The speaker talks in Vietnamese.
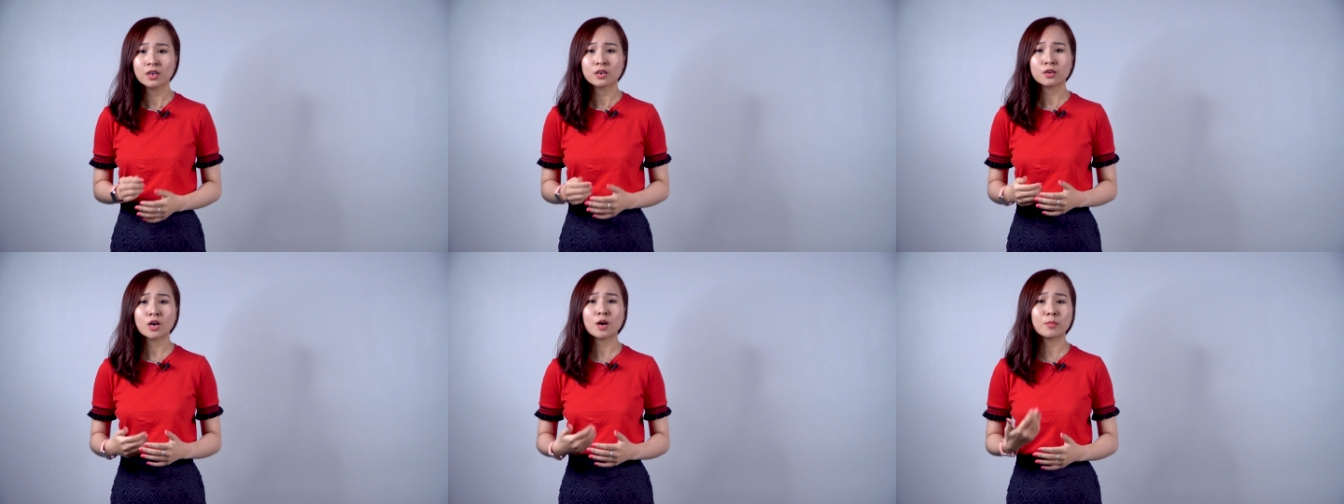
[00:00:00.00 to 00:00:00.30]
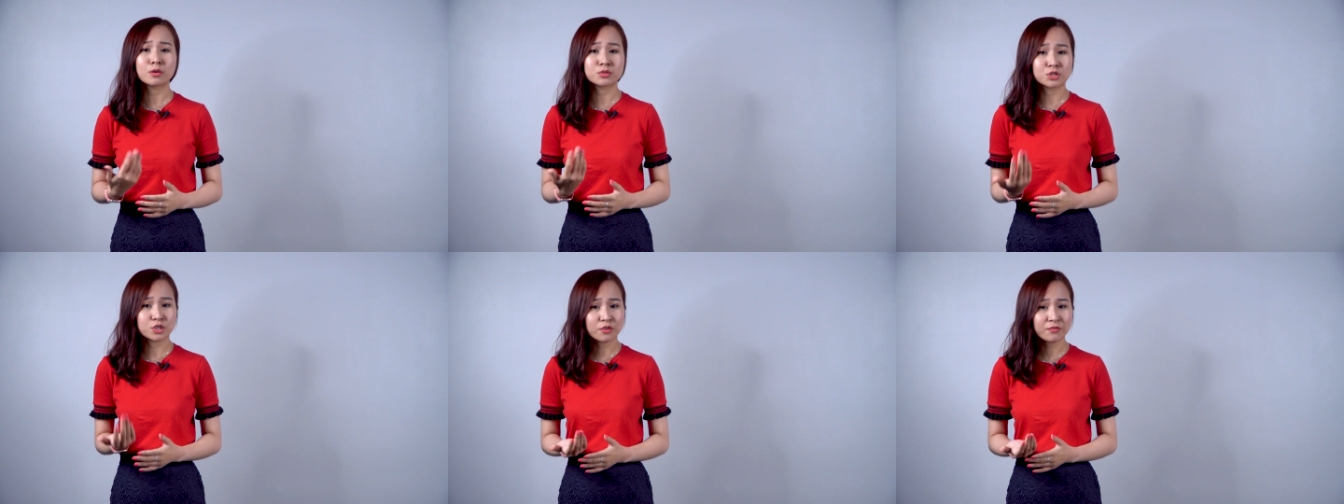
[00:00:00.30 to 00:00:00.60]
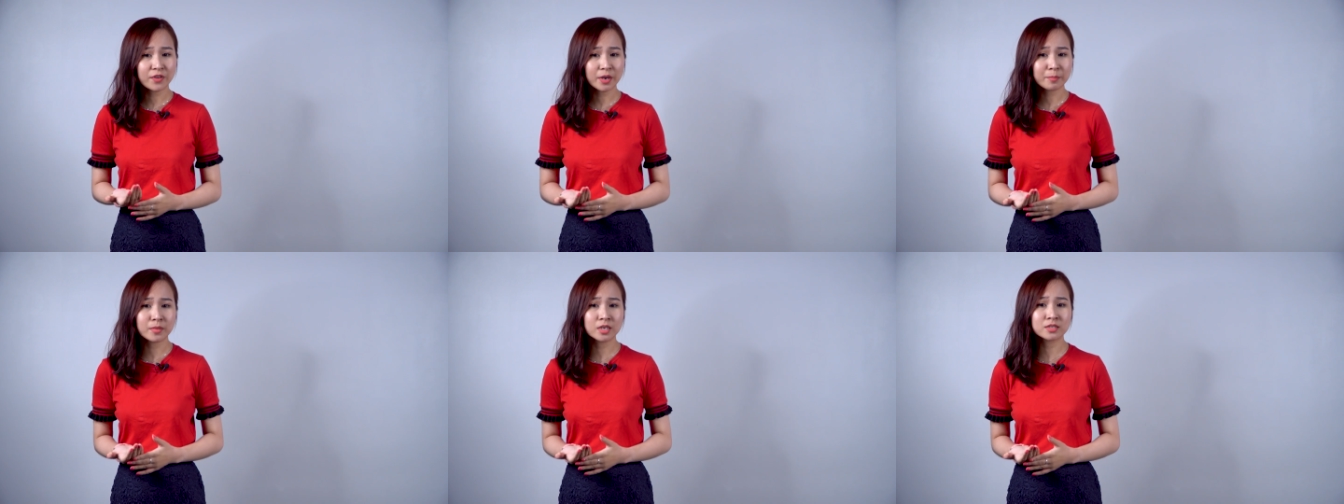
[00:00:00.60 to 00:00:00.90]
có một số
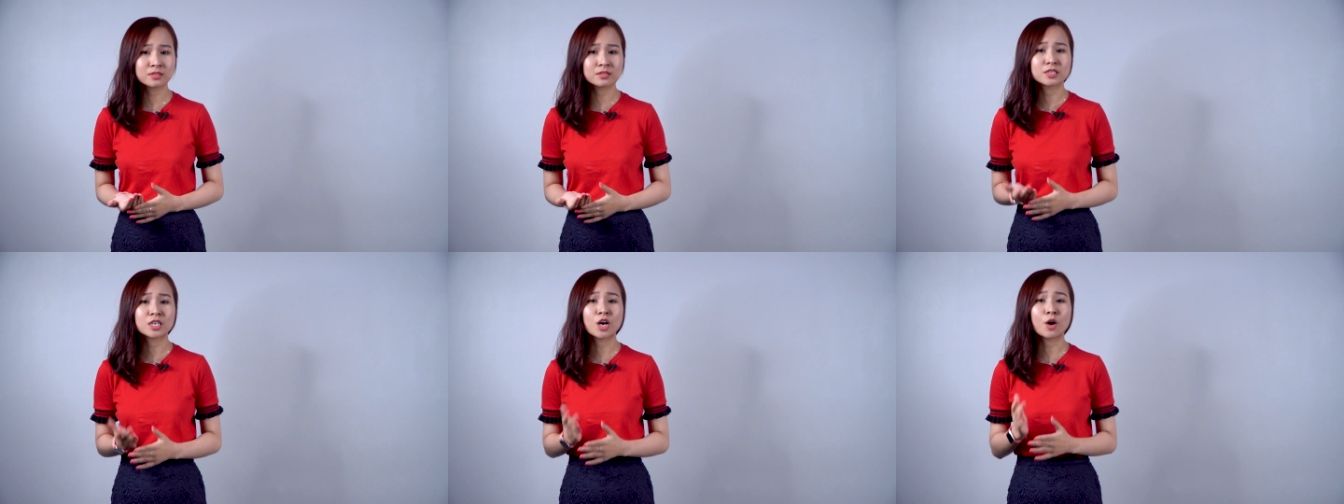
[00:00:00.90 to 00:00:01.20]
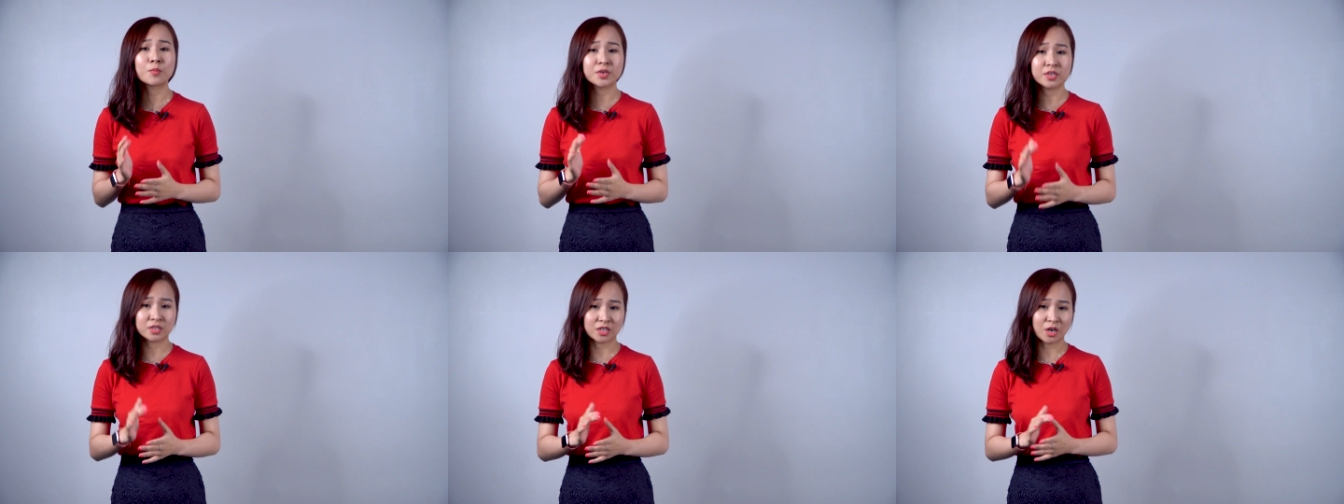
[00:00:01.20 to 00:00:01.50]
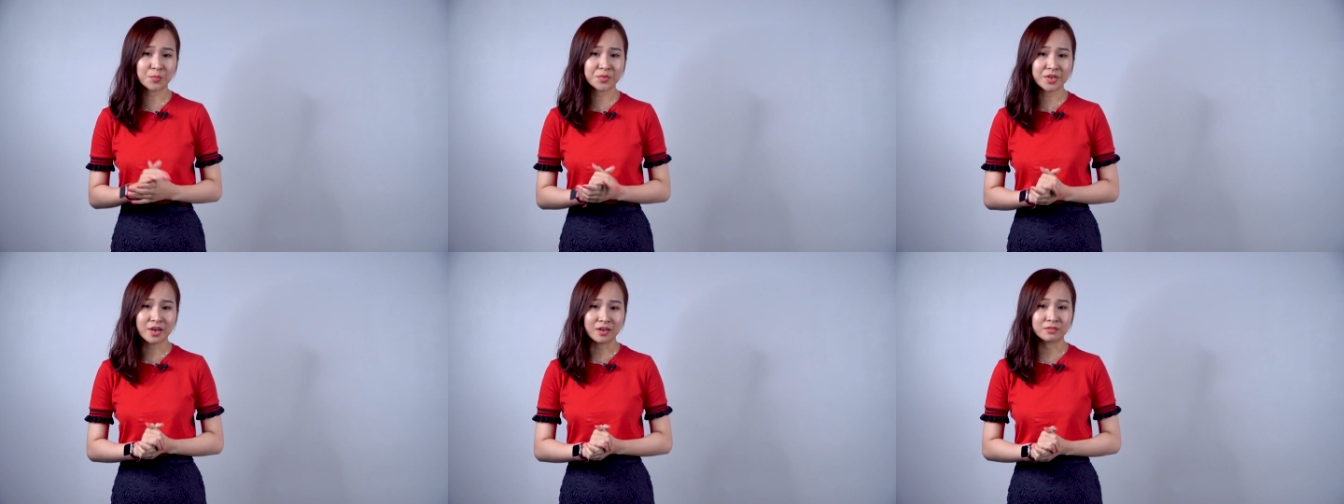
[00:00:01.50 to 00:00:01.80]
phát minh không được
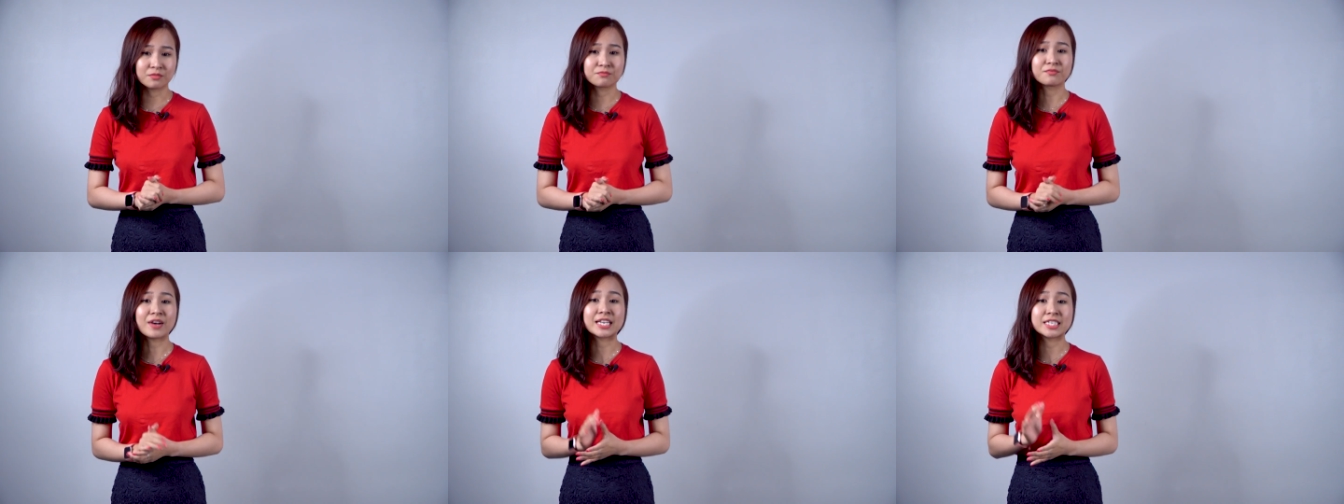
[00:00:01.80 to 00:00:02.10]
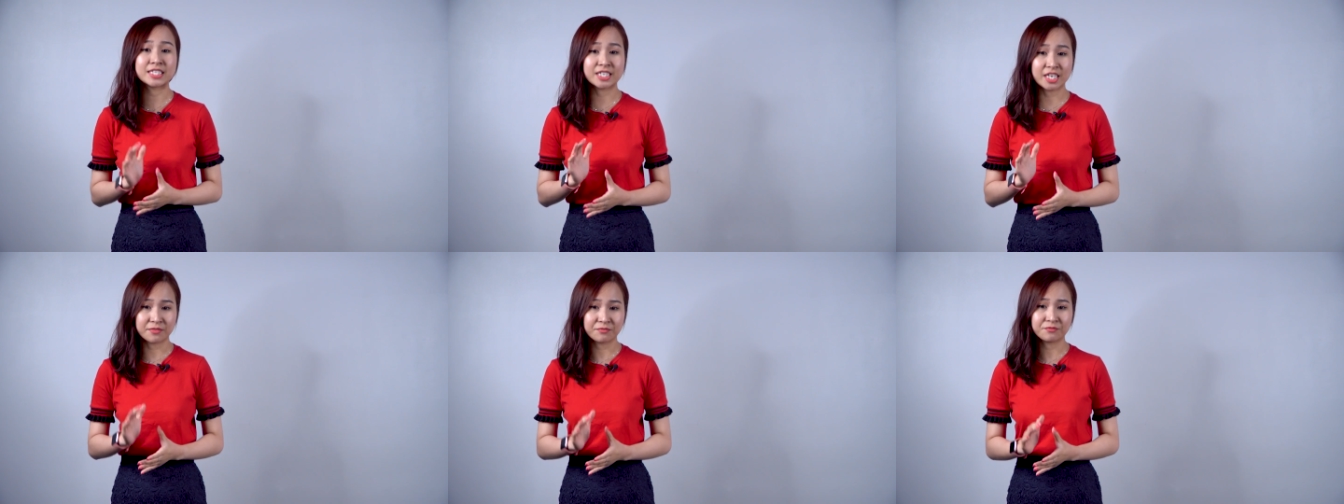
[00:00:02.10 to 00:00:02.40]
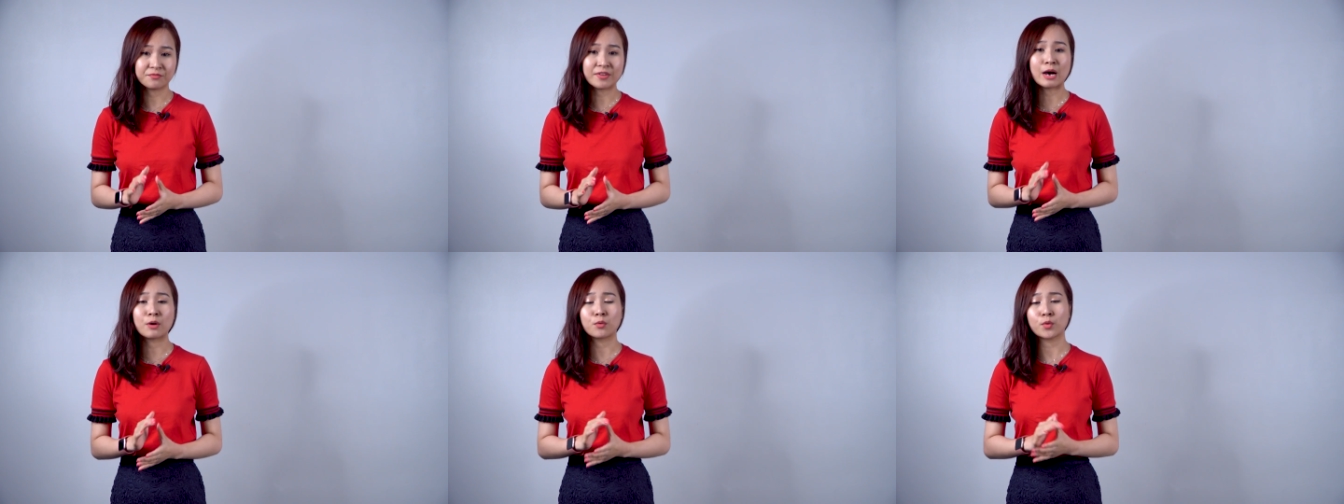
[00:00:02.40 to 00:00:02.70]
công nhận và
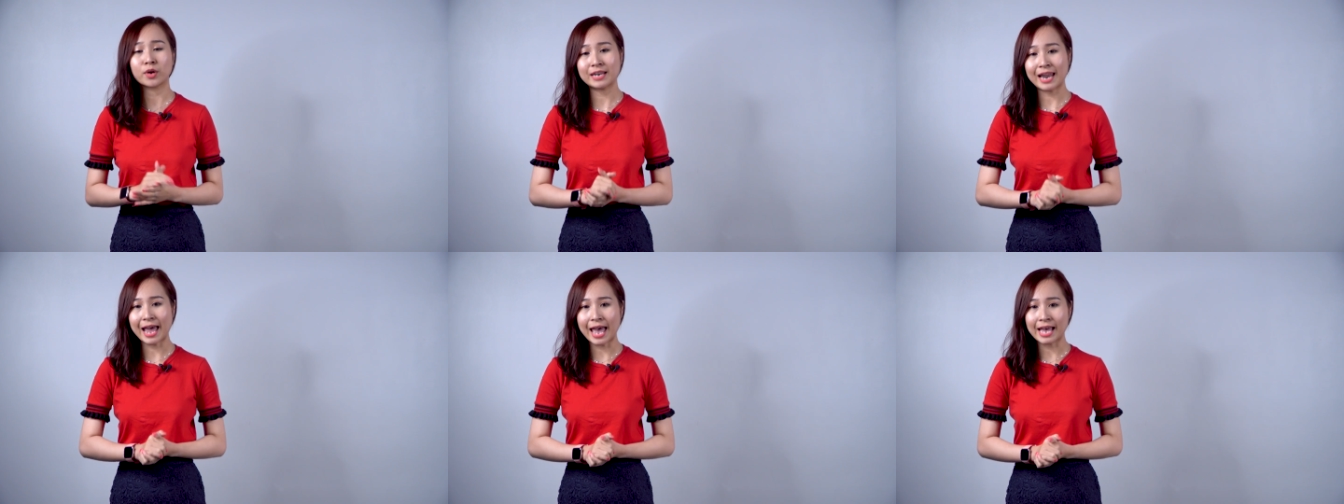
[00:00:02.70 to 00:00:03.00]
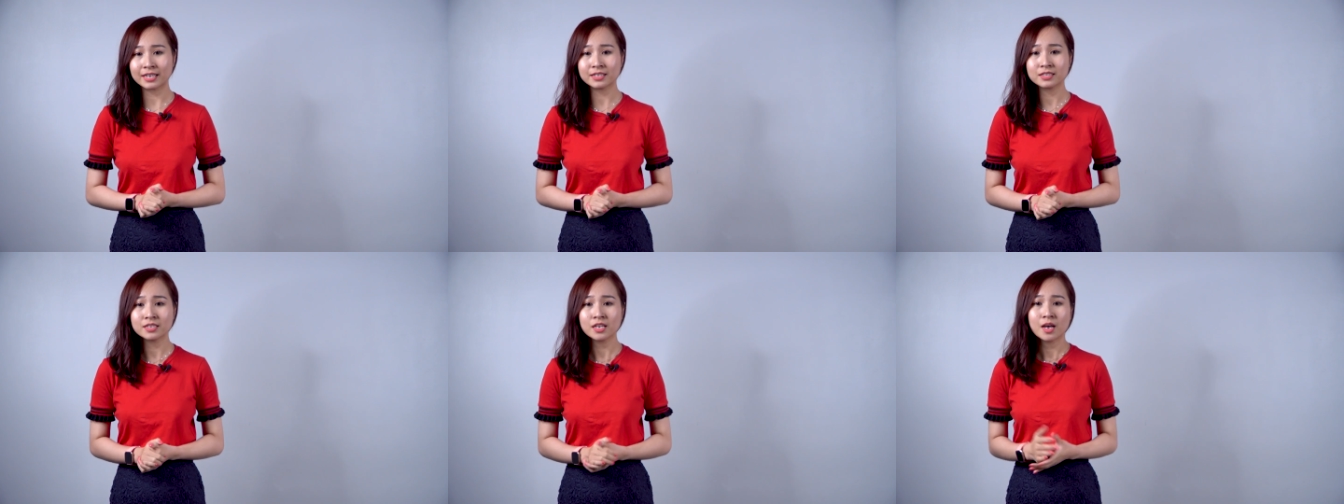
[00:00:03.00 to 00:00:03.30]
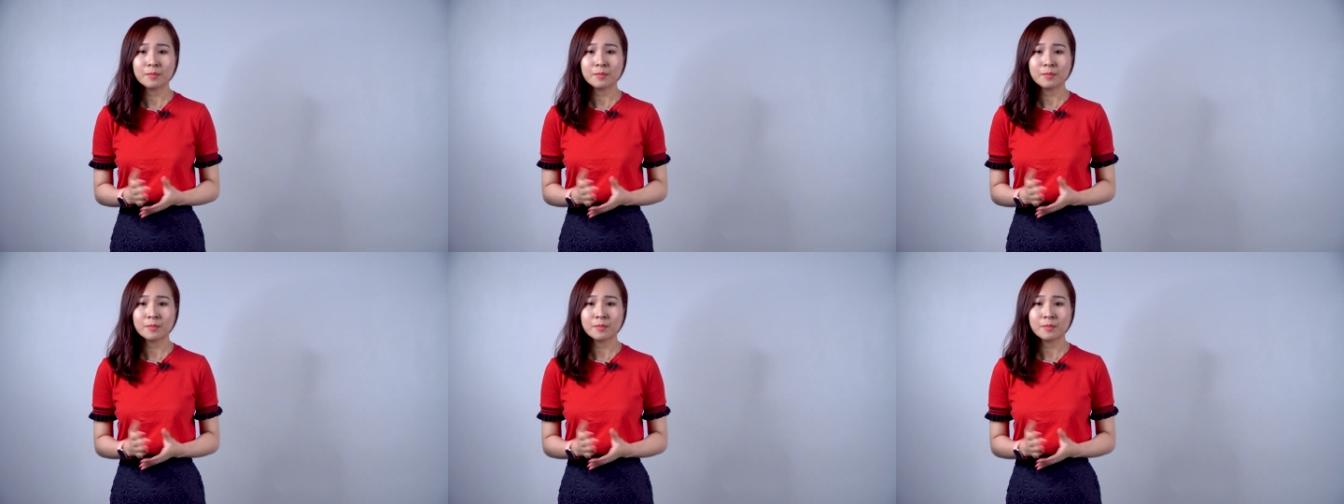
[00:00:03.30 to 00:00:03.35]
chìm vào quên lãng.